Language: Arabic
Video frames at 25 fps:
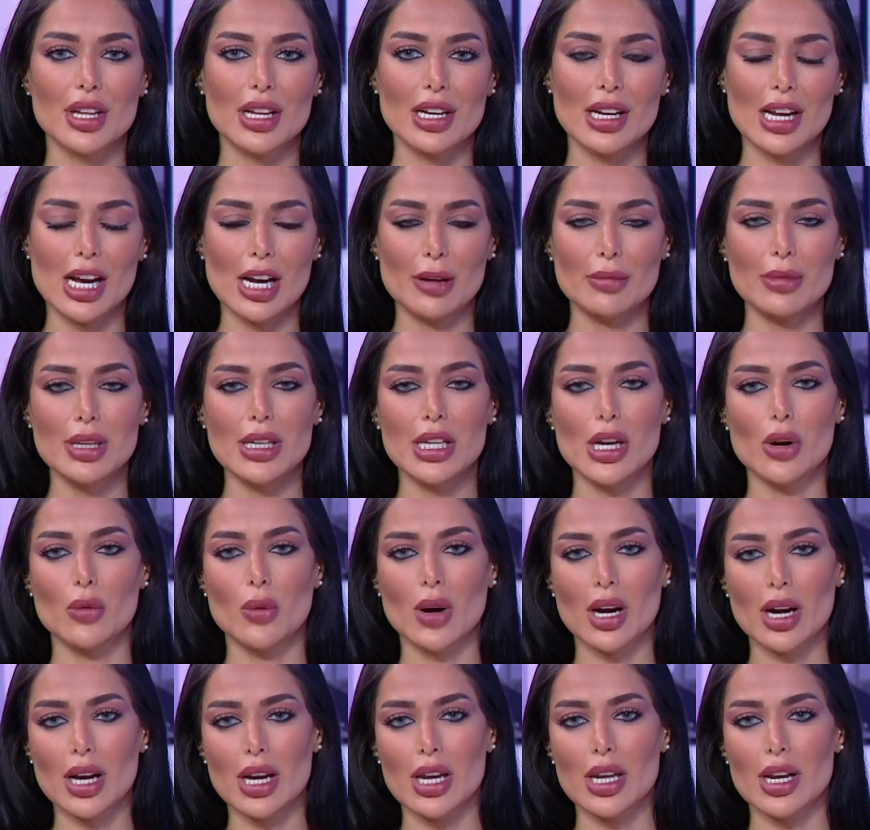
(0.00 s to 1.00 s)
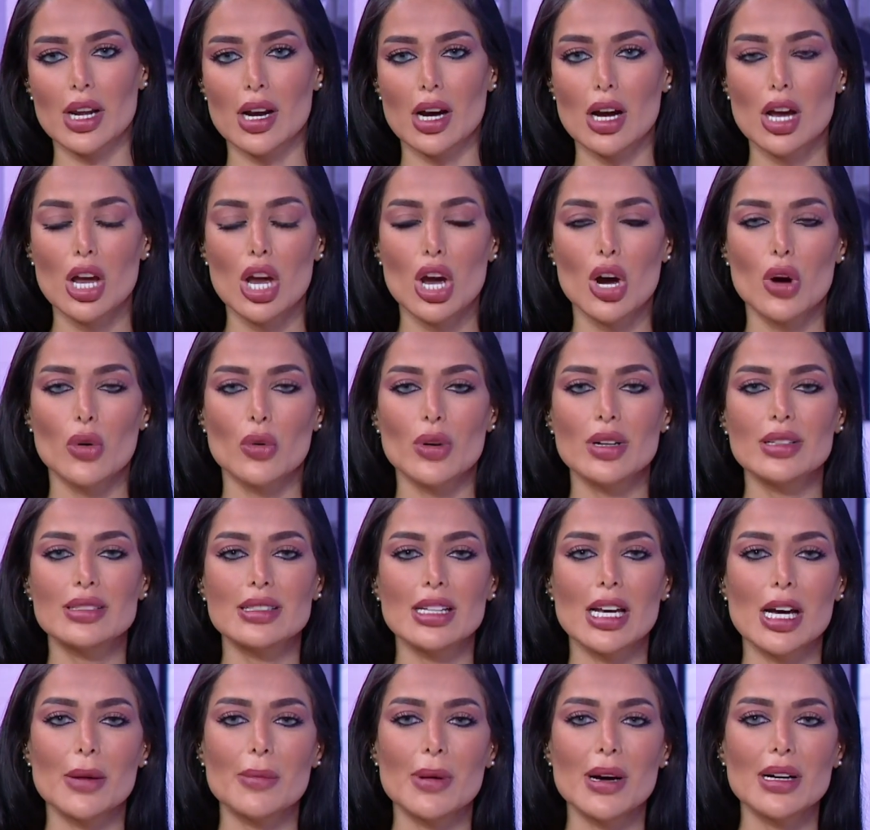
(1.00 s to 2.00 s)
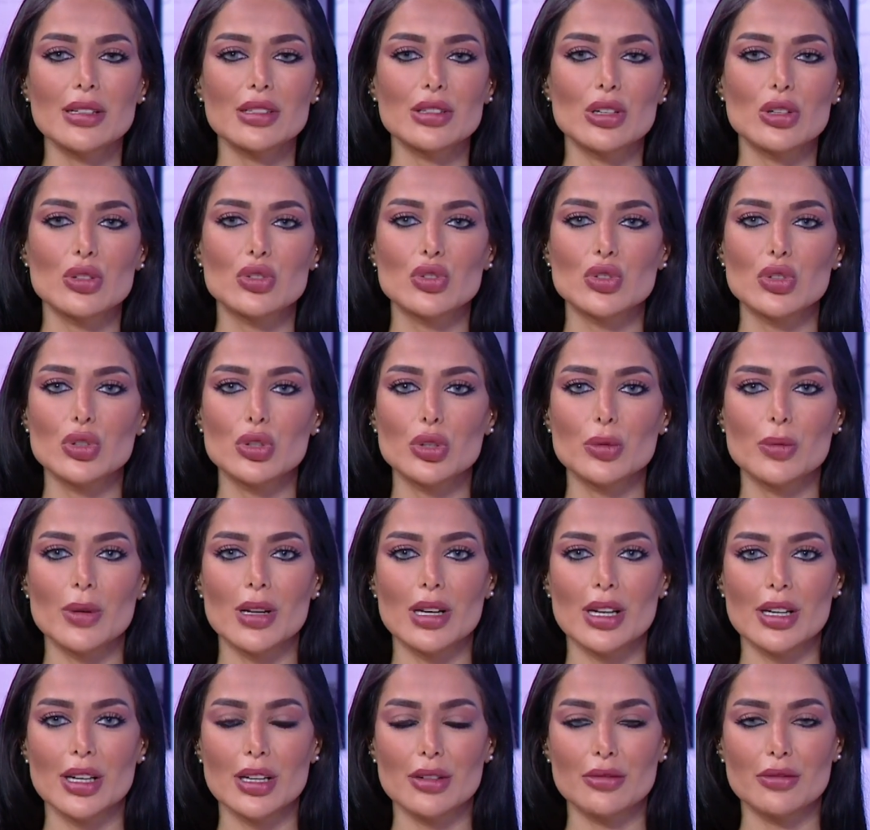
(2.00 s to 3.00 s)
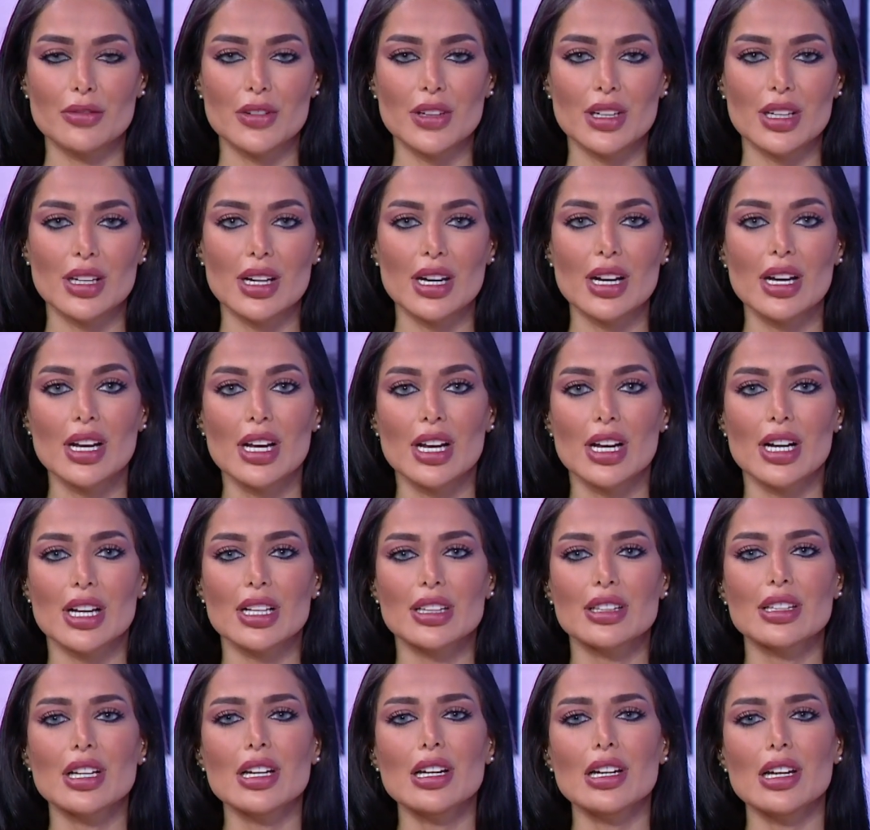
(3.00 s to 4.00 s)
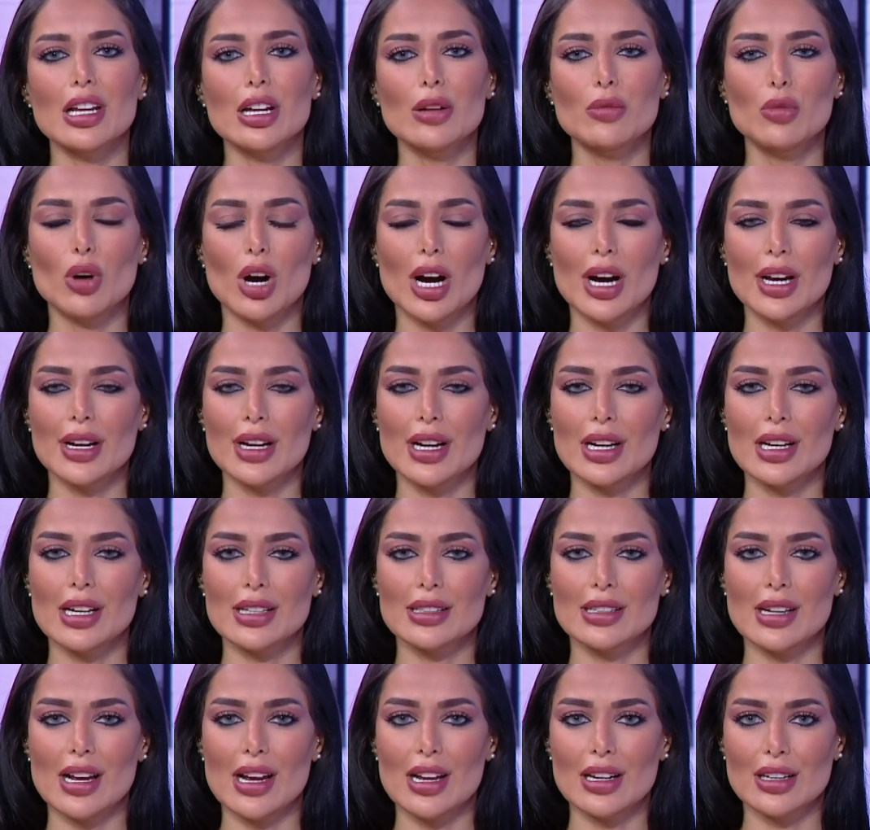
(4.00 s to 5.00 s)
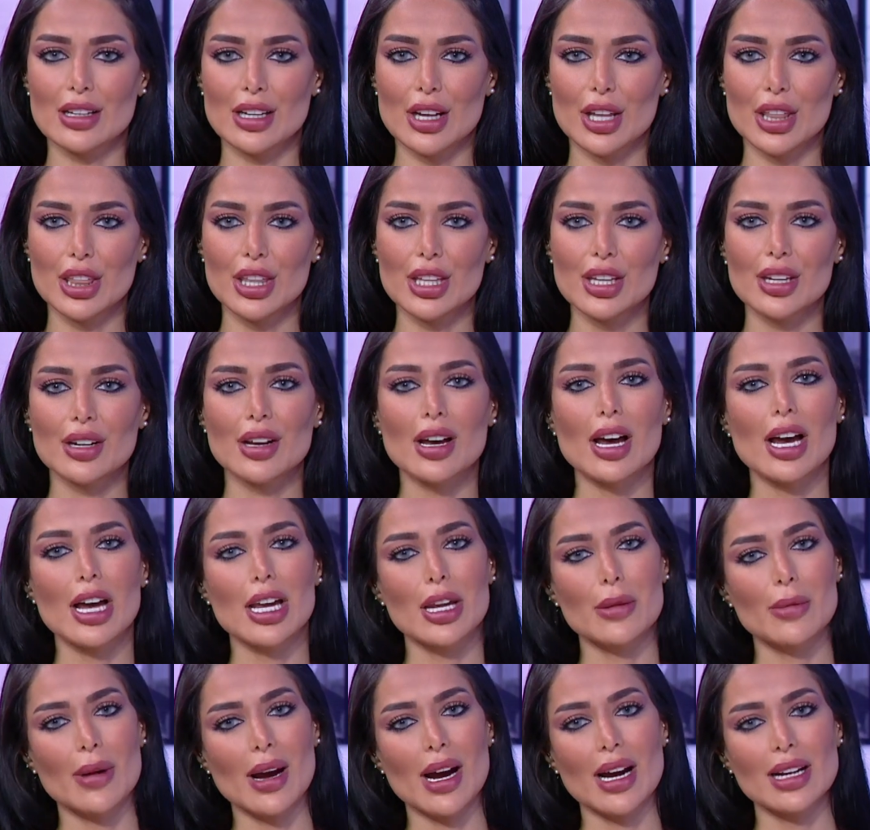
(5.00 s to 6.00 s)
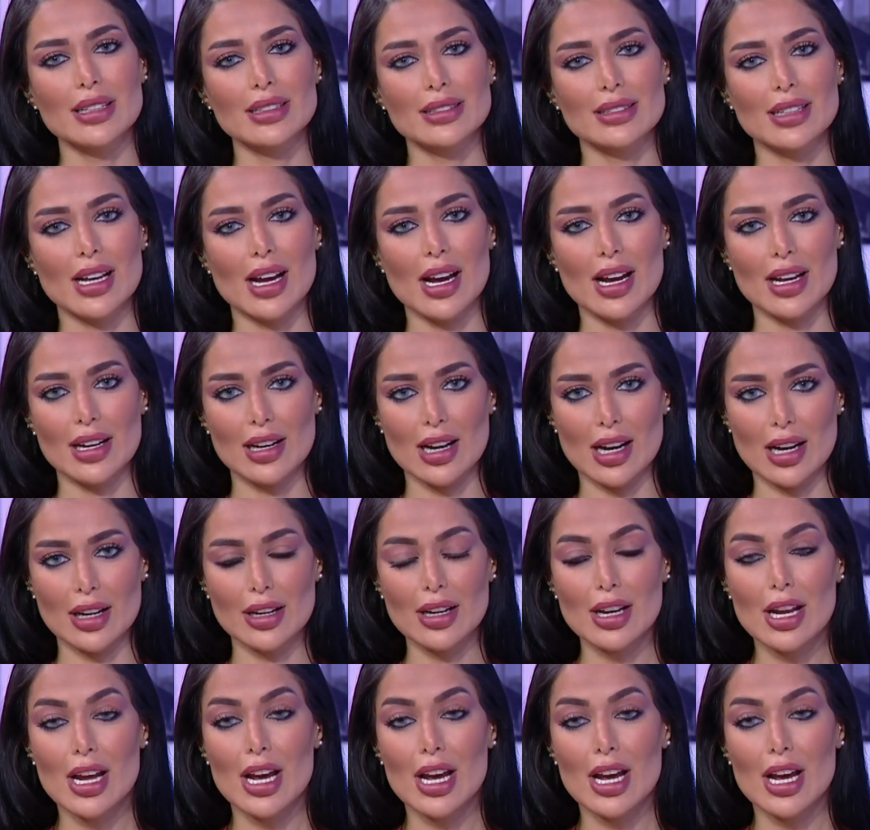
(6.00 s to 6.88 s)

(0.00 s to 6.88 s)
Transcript: اللحمية وغيرها والتهابات الجيوب الأنفية تظل المعاناة لدى الكثير قائمة حتى الآن